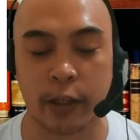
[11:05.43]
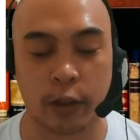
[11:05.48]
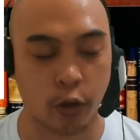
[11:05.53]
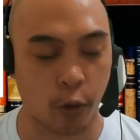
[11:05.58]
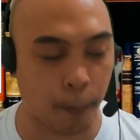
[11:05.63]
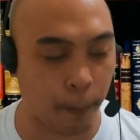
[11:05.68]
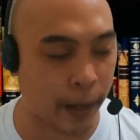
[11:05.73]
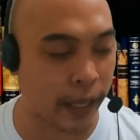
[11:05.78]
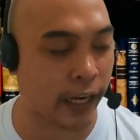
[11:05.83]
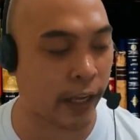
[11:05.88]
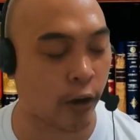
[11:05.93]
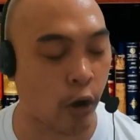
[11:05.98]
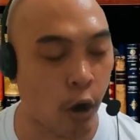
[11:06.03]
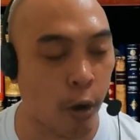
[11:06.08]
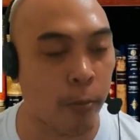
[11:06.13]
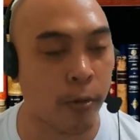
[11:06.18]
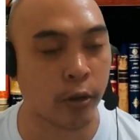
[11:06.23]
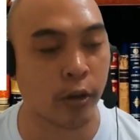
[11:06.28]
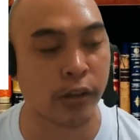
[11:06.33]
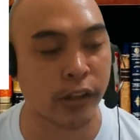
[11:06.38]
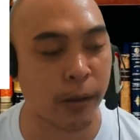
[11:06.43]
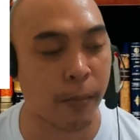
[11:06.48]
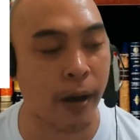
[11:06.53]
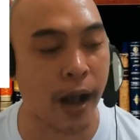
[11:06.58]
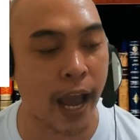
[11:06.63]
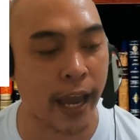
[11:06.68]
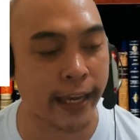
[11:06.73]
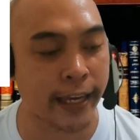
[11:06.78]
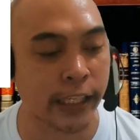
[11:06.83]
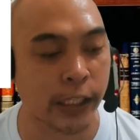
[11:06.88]
Ito very common to sa
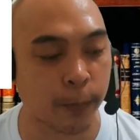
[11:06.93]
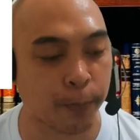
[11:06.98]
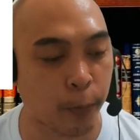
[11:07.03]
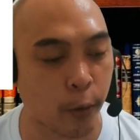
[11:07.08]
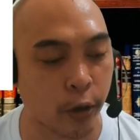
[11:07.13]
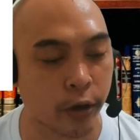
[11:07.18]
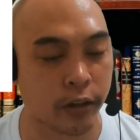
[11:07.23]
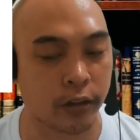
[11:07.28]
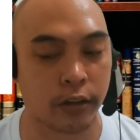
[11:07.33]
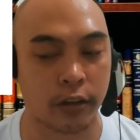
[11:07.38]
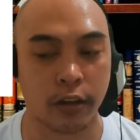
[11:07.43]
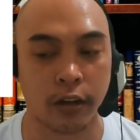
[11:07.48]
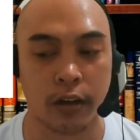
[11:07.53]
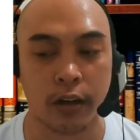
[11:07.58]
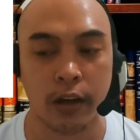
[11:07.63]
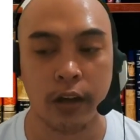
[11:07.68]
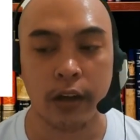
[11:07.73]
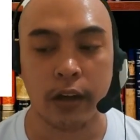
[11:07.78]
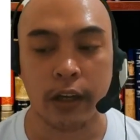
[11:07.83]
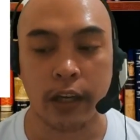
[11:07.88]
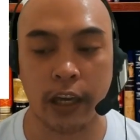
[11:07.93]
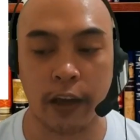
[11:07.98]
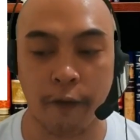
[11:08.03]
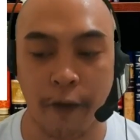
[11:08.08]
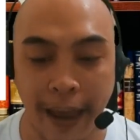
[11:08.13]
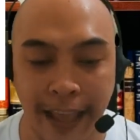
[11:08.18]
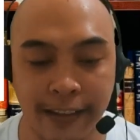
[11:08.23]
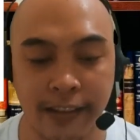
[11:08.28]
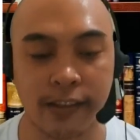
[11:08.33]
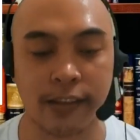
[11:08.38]
mga e-sport
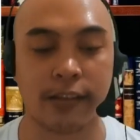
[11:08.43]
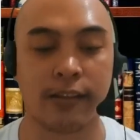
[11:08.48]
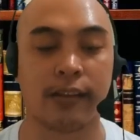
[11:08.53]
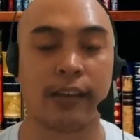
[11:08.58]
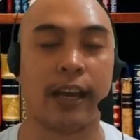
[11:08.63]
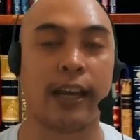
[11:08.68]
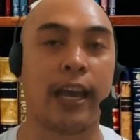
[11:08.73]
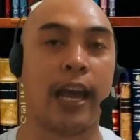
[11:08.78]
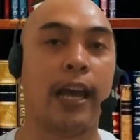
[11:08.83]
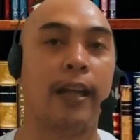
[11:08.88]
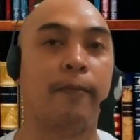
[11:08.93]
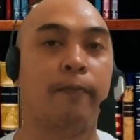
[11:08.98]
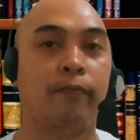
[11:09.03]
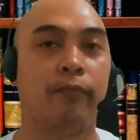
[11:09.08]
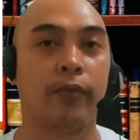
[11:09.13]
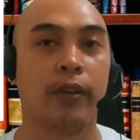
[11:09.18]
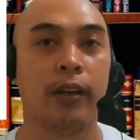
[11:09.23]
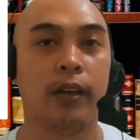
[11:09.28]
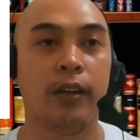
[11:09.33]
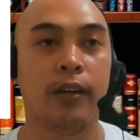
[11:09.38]
events. Ayan.